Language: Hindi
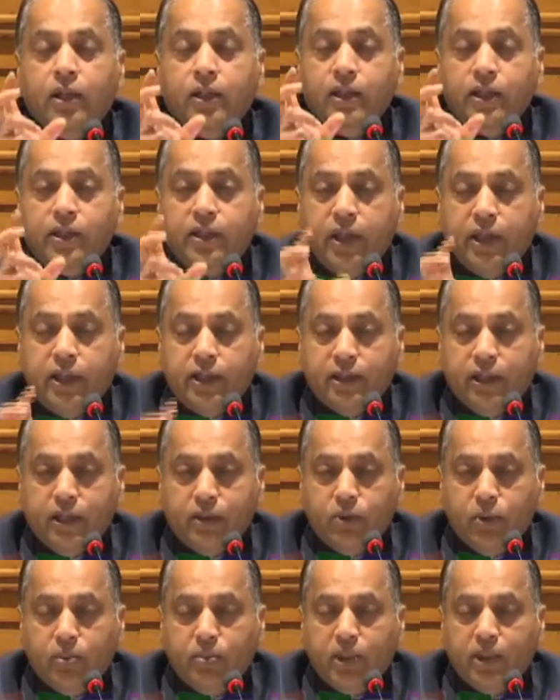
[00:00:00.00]

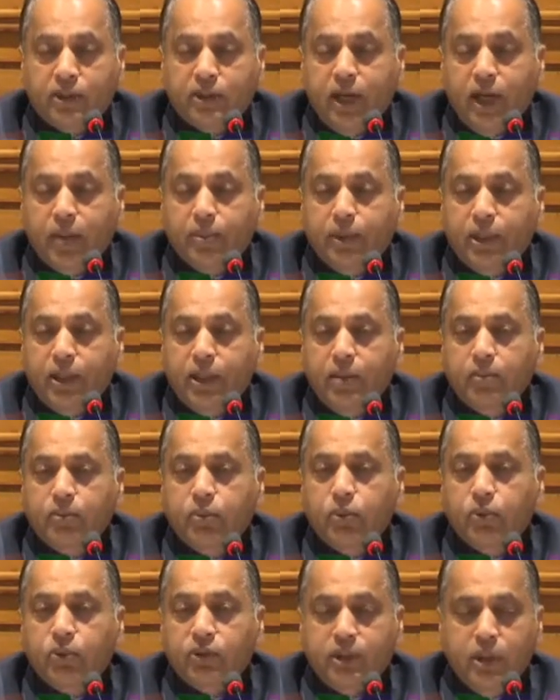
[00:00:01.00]
लिटरेचर जो बन छाप रहे हम
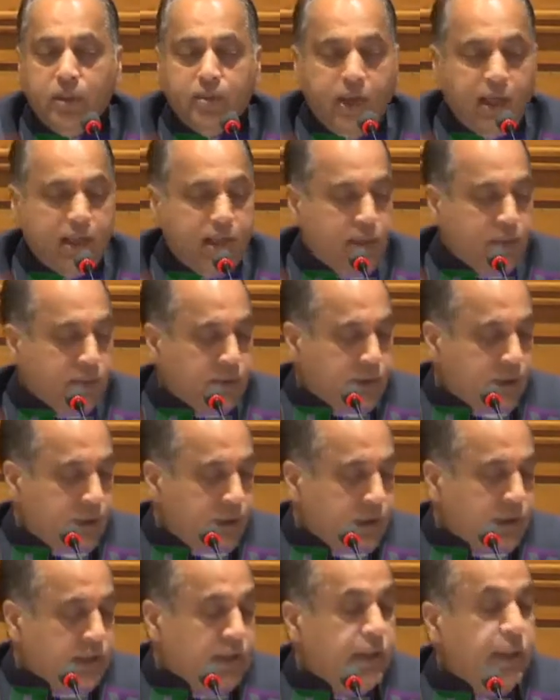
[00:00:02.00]
उसके माध्यम से
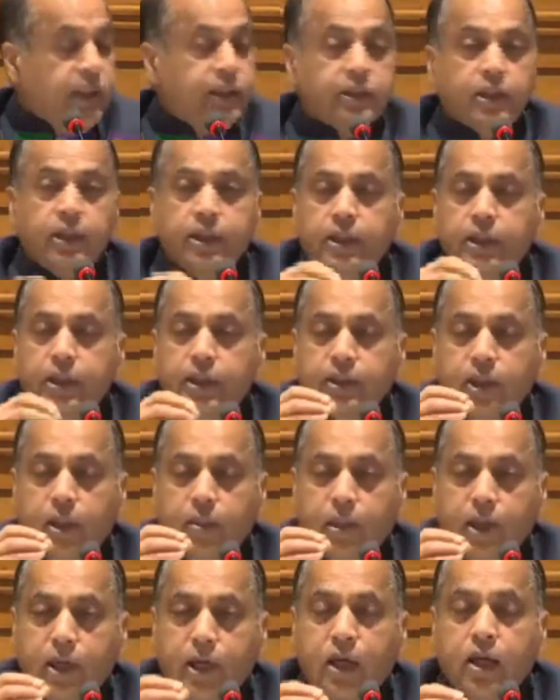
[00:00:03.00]
ये संदेश
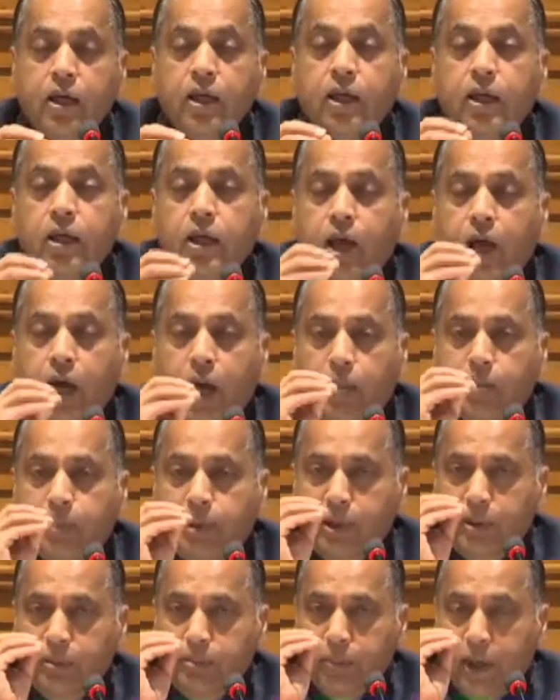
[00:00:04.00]
हमारा
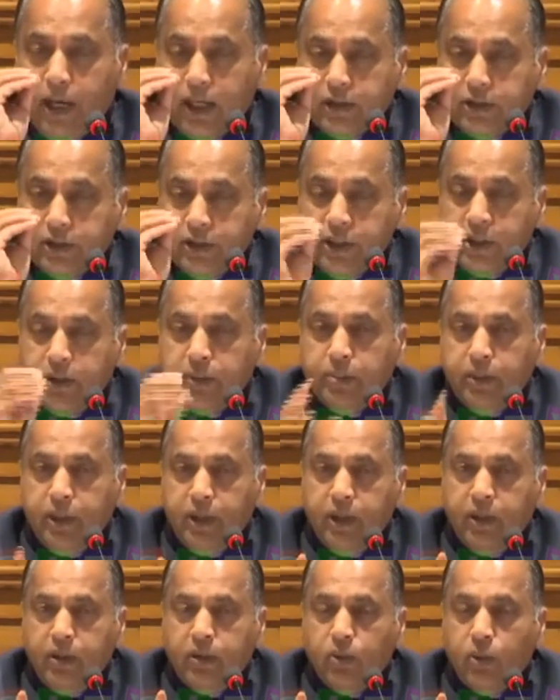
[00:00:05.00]
अपनी बातचीत
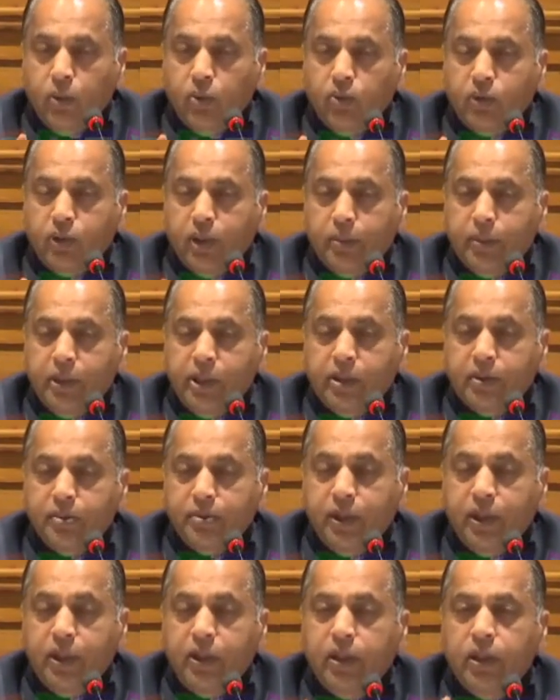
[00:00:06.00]
में लोगों के
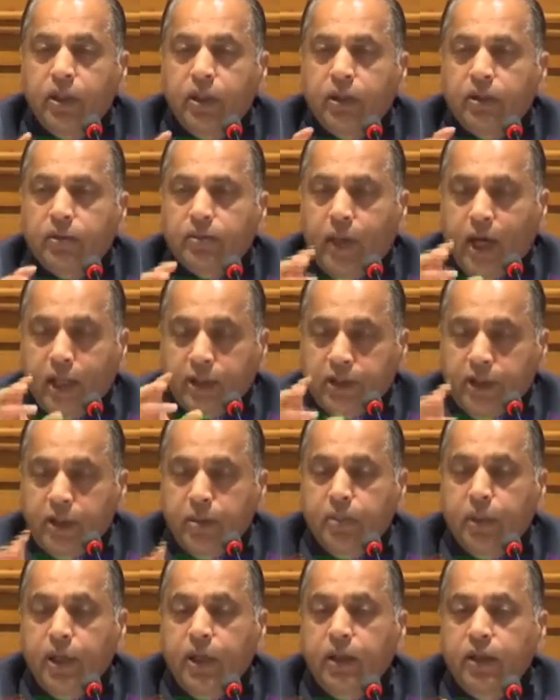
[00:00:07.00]
बीच में
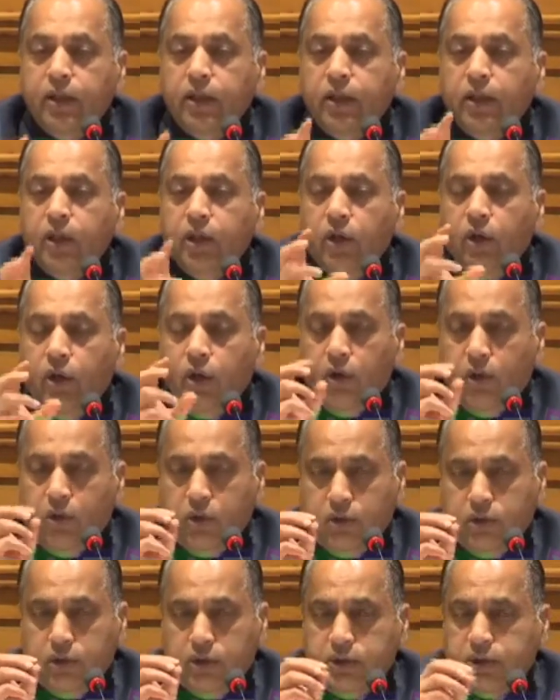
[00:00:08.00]
भाषण में
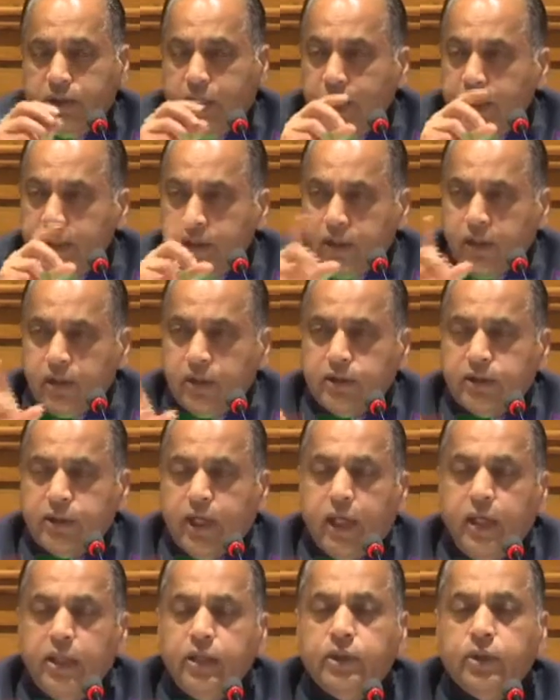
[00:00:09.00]
और सारी
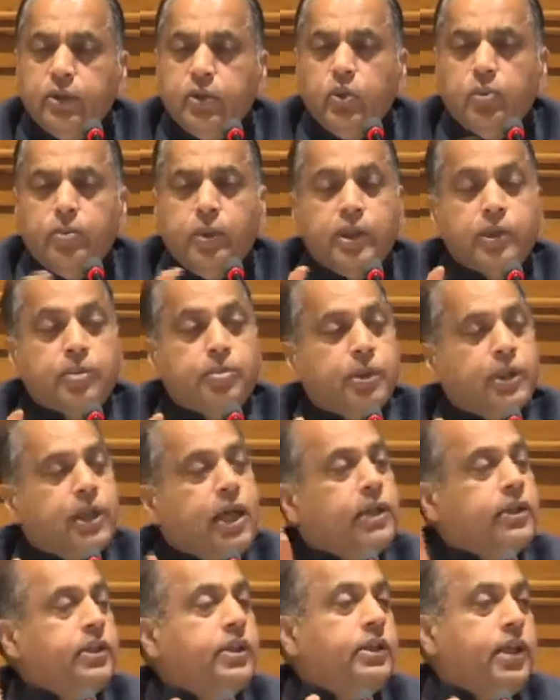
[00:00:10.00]
सारी चीज़ों में इस
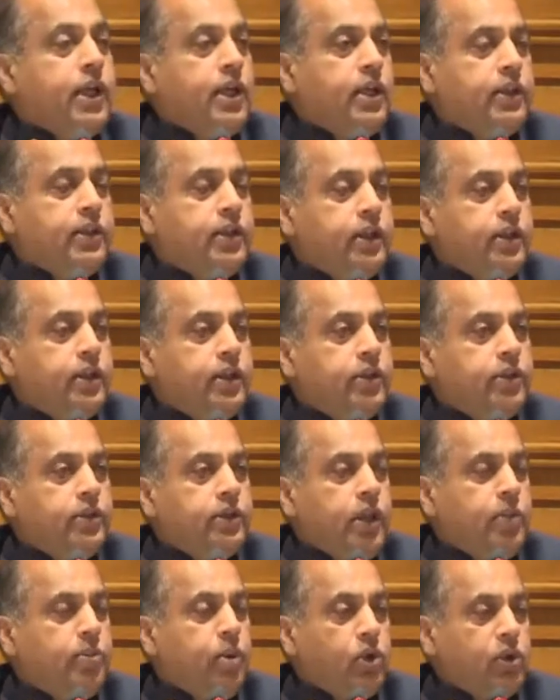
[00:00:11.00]
प्रकार से जाना
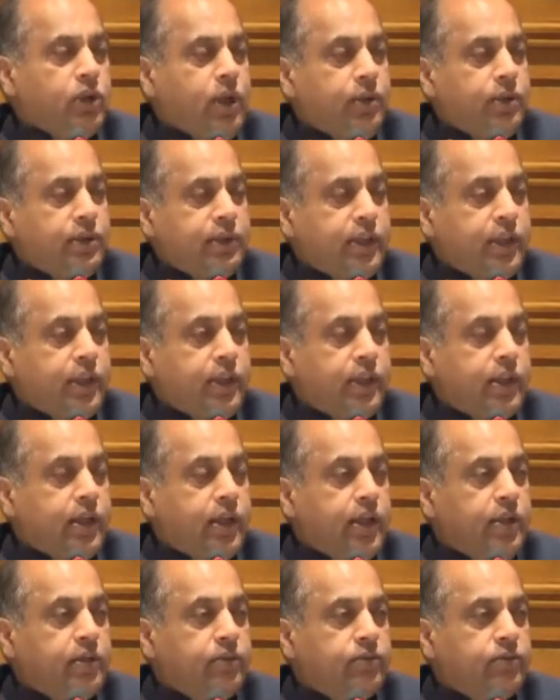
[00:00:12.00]
चाहिए ये बहुत आवश्यक है देखना